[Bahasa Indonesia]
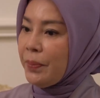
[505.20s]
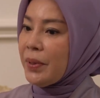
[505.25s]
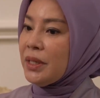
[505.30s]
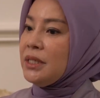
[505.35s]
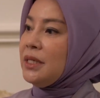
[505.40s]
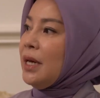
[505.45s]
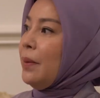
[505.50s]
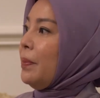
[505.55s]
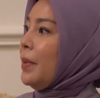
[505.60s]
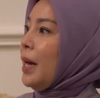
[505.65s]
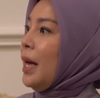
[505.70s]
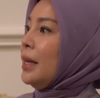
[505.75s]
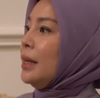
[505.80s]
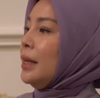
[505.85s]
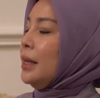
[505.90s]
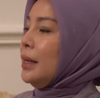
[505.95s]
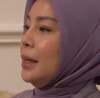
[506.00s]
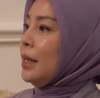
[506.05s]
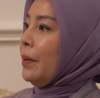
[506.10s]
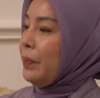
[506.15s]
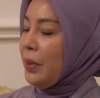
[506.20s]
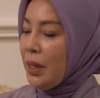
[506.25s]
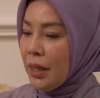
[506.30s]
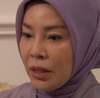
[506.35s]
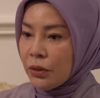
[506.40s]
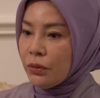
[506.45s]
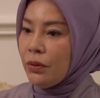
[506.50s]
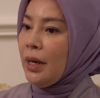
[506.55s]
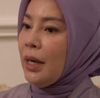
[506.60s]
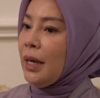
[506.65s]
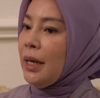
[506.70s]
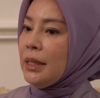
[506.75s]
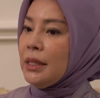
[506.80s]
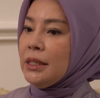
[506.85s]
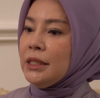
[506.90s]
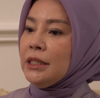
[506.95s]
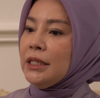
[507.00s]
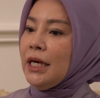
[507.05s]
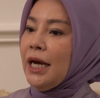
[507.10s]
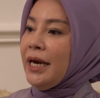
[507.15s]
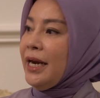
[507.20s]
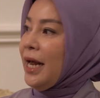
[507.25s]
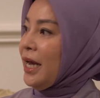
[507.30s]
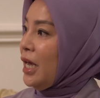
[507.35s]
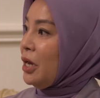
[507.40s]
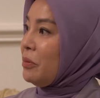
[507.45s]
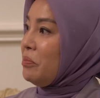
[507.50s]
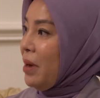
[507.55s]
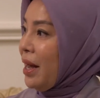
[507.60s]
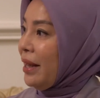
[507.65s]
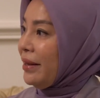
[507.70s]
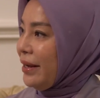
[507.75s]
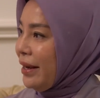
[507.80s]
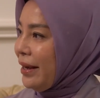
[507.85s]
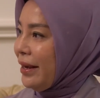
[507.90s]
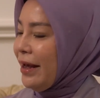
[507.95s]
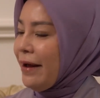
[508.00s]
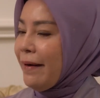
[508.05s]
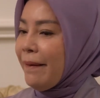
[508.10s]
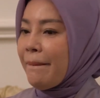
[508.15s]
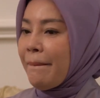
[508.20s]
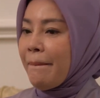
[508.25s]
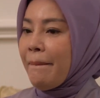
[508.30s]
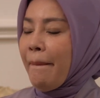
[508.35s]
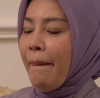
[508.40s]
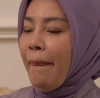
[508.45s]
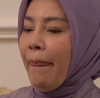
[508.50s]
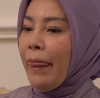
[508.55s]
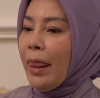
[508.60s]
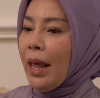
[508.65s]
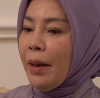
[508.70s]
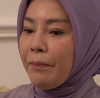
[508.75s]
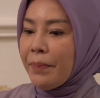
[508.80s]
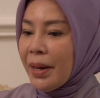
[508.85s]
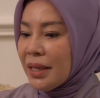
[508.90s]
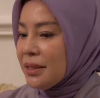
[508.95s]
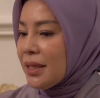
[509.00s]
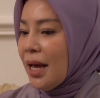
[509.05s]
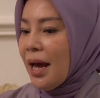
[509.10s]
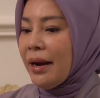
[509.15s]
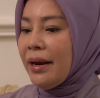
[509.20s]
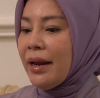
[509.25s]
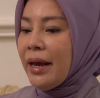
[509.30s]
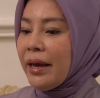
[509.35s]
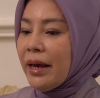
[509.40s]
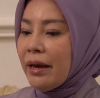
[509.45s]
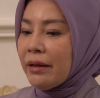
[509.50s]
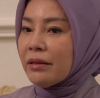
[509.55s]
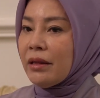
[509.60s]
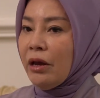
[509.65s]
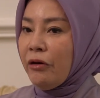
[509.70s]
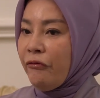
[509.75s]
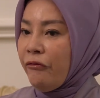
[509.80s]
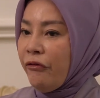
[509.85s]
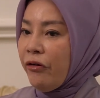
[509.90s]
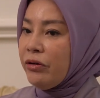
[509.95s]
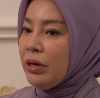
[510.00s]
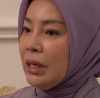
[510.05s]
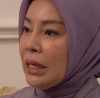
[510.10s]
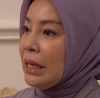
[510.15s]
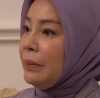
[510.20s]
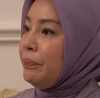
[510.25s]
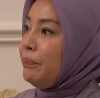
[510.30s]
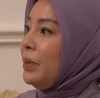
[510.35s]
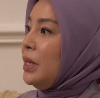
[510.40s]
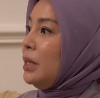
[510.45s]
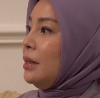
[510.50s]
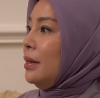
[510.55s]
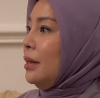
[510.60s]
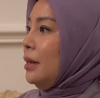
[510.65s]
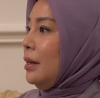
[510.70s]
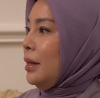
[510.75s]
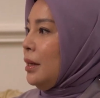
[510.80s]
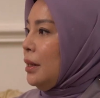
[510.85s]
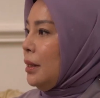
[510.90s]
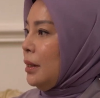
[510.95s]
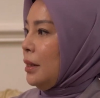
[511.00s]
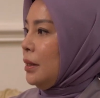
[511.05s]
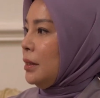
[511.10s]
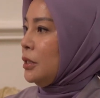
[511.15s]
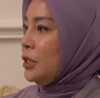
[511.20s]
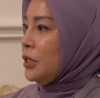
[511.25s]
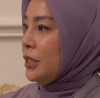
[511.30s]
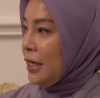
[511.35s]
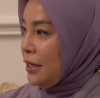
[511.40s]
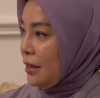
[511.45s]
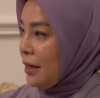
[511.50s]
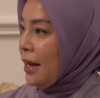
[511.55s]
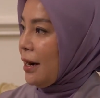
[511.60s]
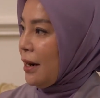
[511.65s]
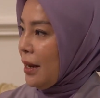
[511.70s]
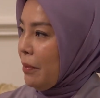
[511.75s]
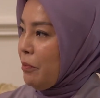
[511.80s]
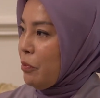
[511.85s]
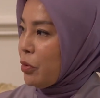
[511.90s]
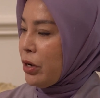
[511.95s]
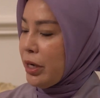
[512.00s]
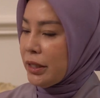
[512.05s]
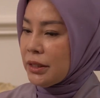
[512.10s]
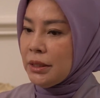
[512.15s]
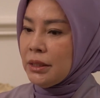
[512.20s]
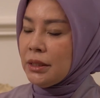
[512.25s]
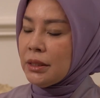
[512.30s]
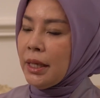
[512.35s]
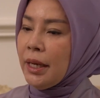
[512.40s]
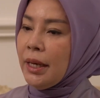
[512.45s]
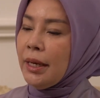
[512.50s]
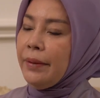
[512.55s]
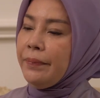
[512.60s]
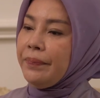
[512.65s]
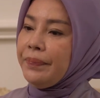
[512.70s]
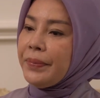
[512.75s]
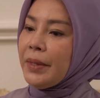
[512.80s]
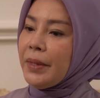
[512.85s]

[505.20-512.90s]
dipersiapkan, iya. tapi ya itulah eh, ada hmm. hikmahnya ya. Pas ada yang telepon, repeat uh, skincare kan produk skincare